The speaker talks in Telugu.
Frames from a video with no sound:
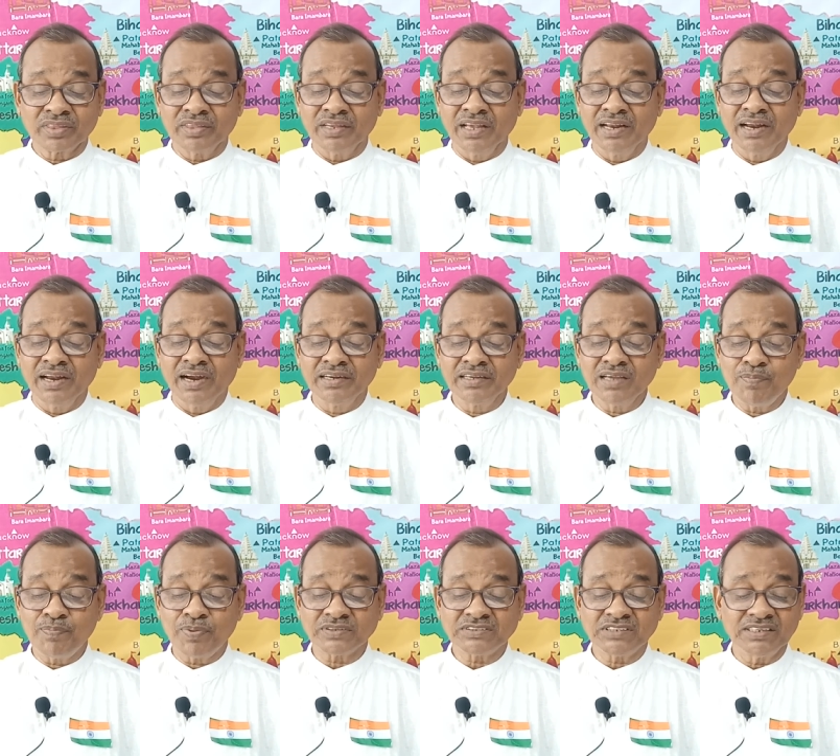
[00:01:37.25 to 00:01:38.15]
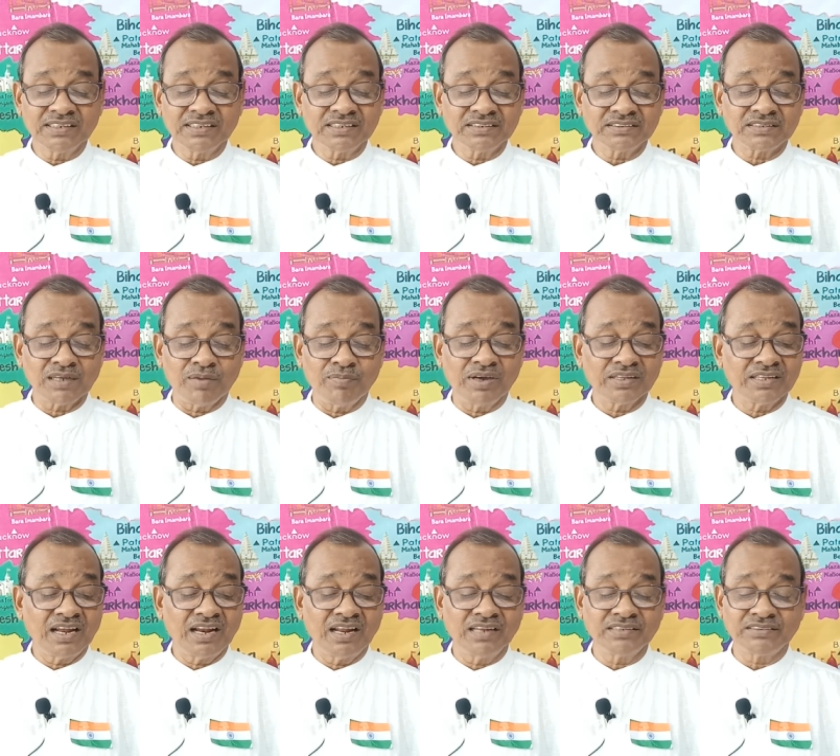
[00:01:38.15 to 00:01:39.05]
నేను అడిగే ప్రశ్నలకి
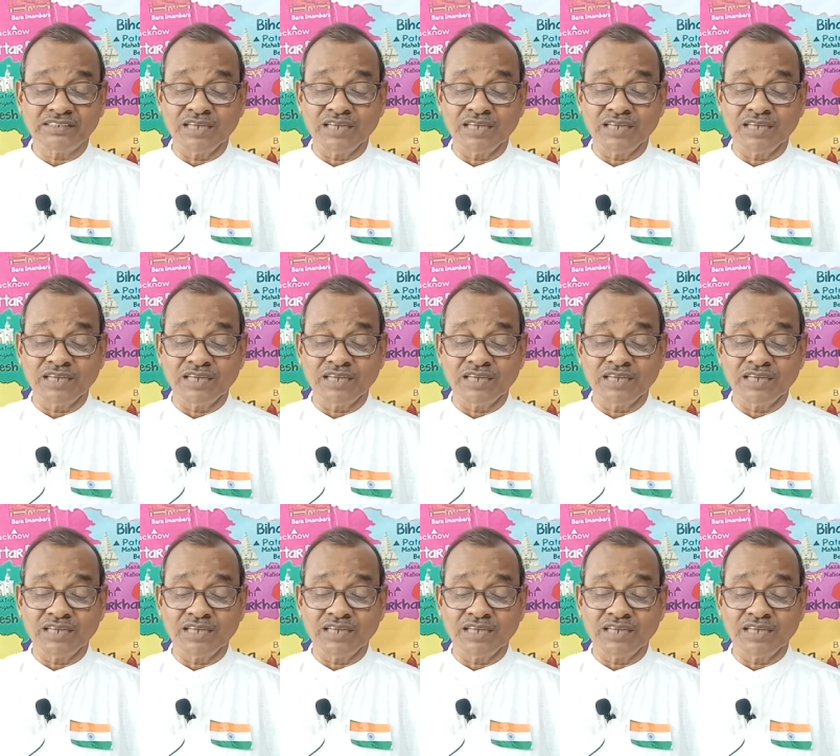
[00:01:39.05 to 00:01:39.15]
సమాధానాలు